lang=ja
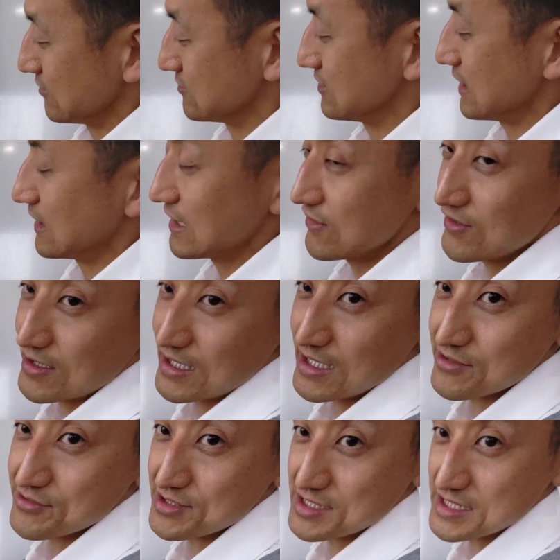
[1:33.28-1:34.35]
上側
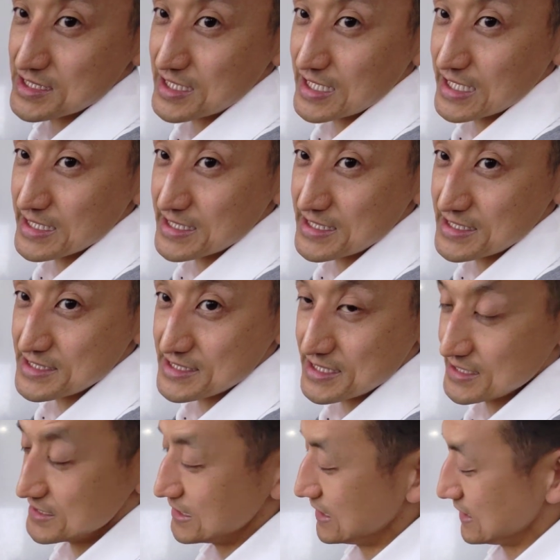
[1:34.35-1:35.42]
が内側にねじ
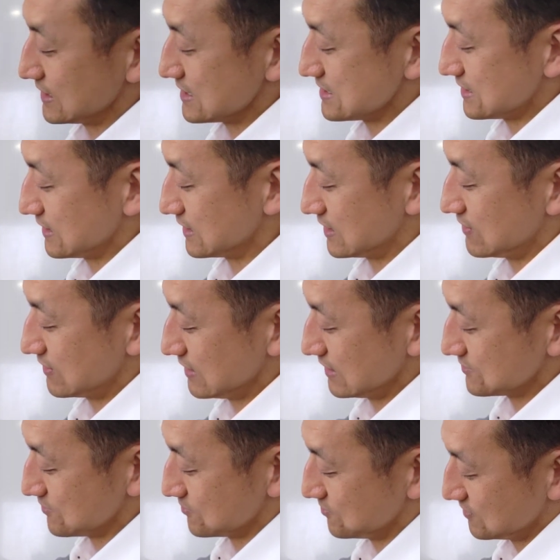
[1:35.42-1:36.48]
れて、下側
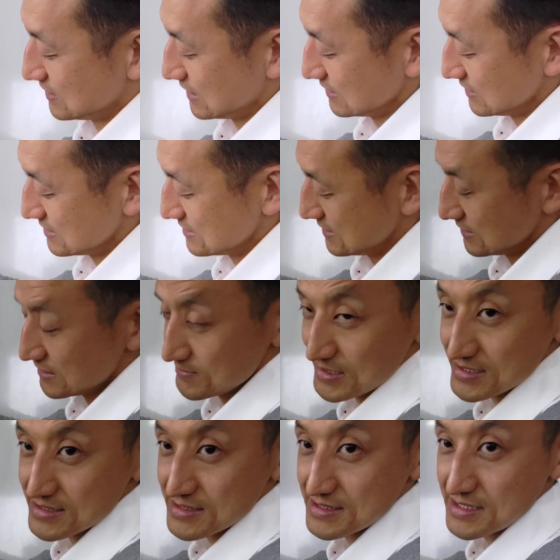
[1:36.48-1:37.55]
が外側にねじれて
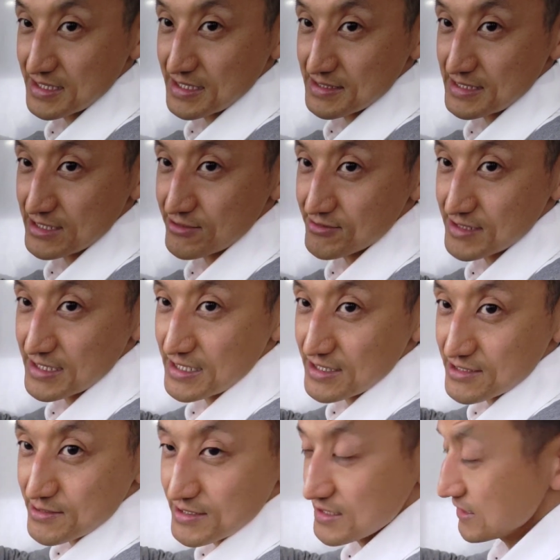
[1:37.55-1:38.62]
ます。なの
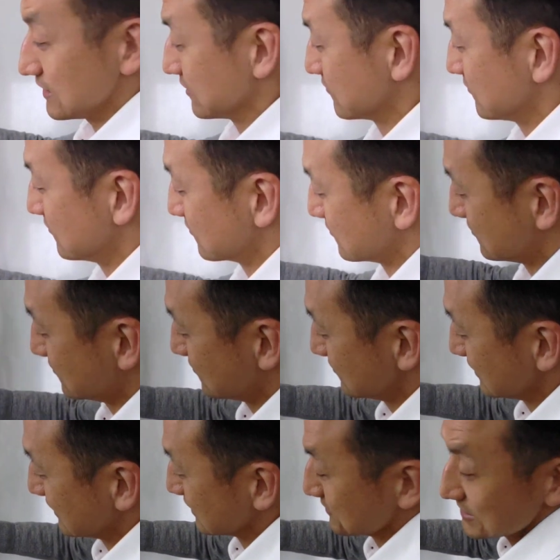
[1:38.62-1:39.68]
で、えー、こう、
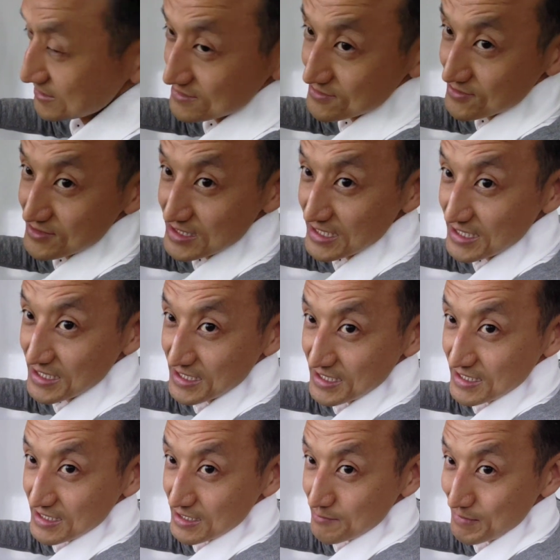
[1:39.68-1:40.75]
こうなりますの
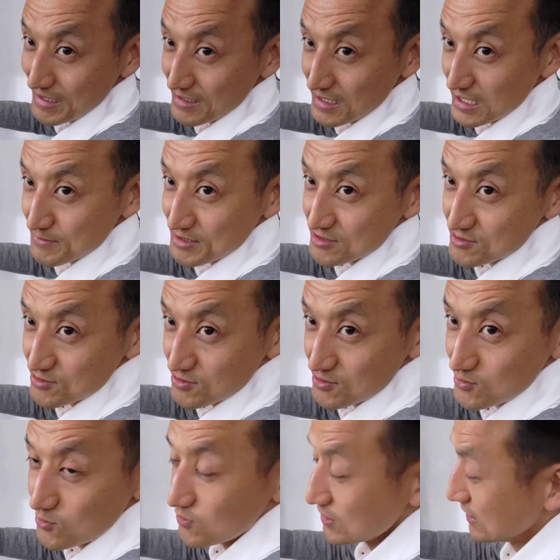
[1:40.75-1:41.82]
で、前から見る
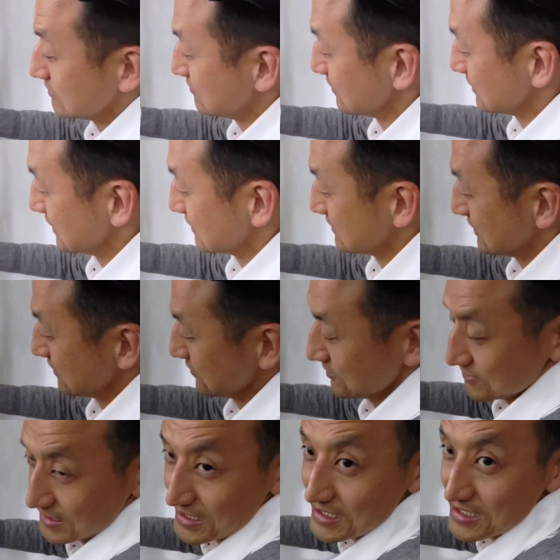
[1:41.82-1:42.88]
と O 脚になっている
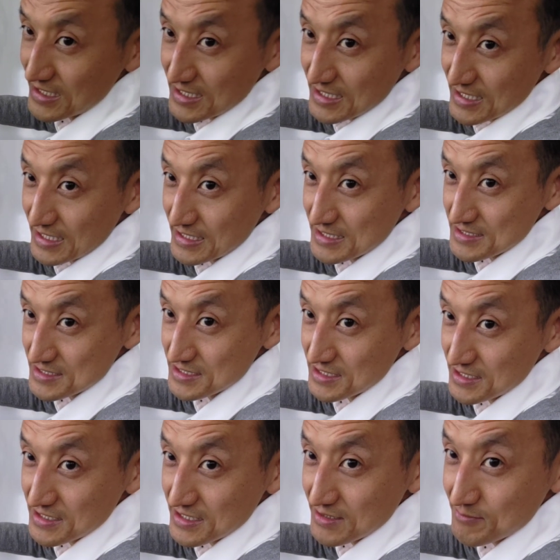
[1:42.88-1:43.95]
ような形
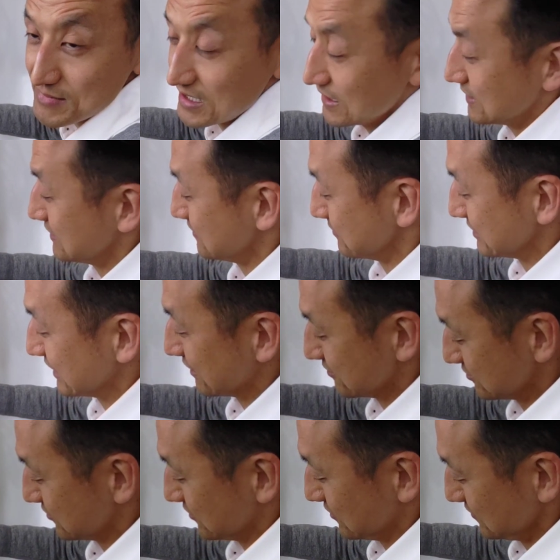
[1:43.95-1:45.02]
に、まあ、見れ
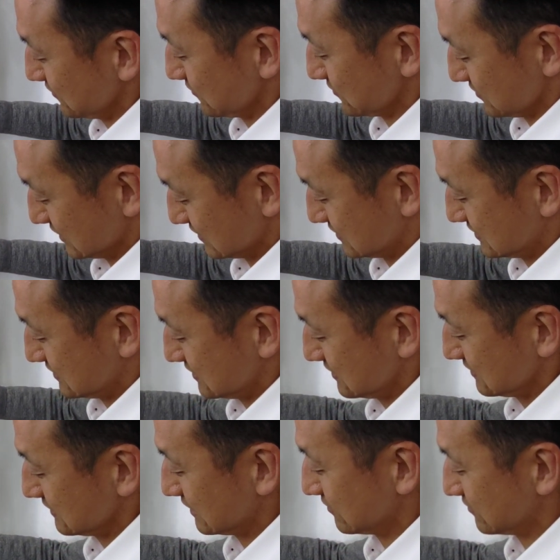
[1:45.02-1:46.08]
るということです。
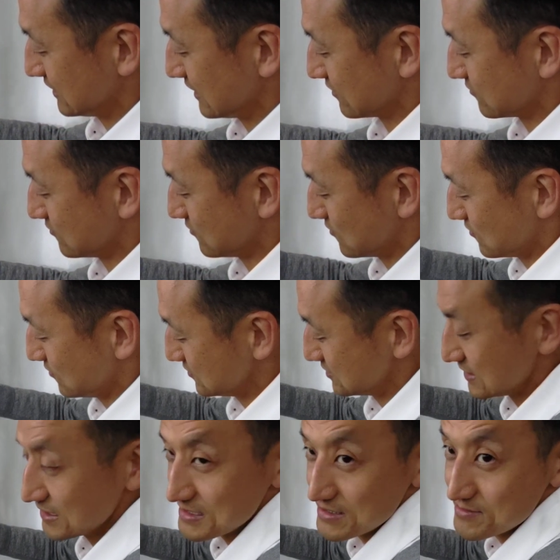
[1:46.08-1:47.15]
なので、こう
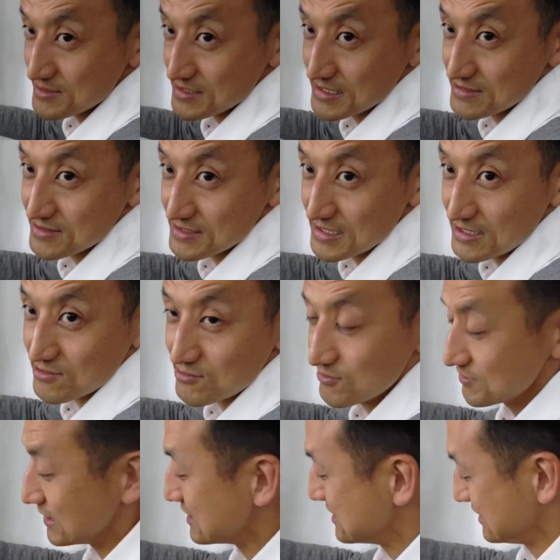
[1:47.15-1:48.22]
ずれてるんじゃなくて、
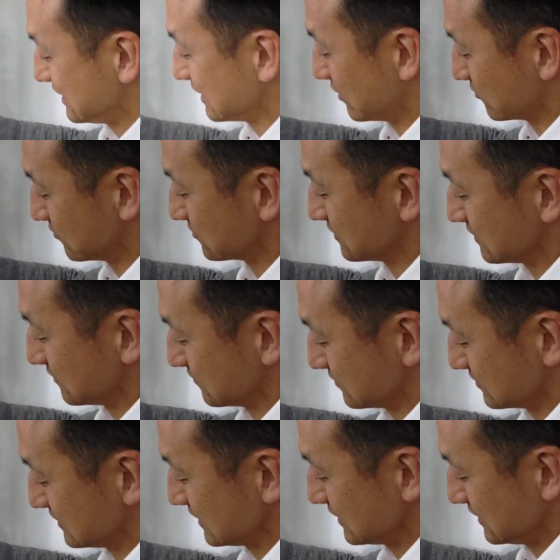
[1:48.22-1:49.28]
こうねじれが起こっているとい
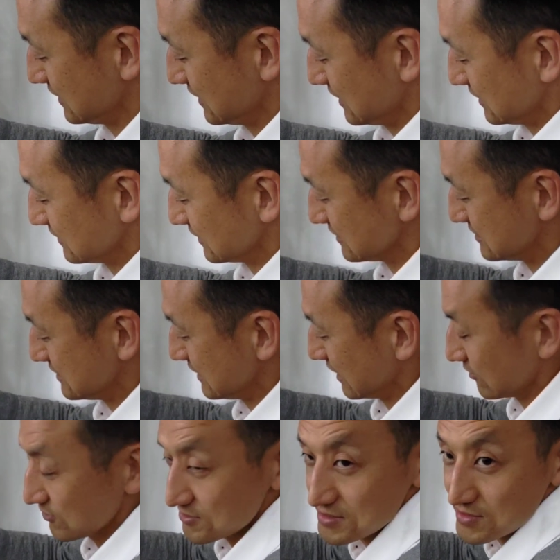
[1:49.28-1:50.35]
うことですね。ねじれ
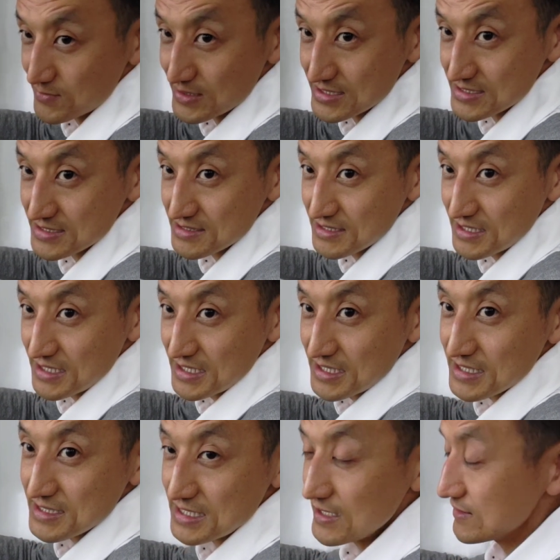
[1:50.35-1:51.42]
が起こっております。
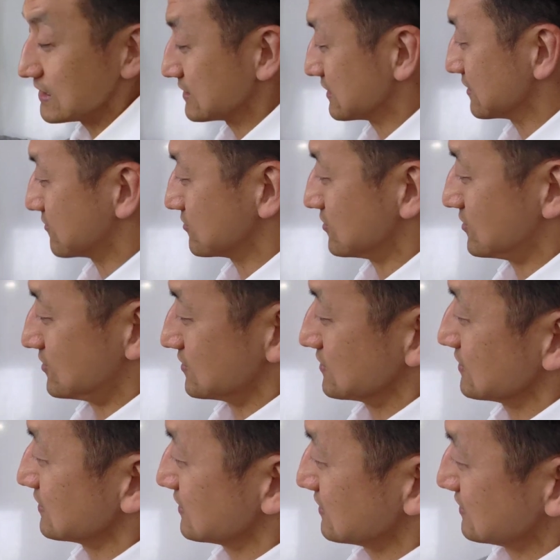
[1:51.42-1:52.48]
ではですね、この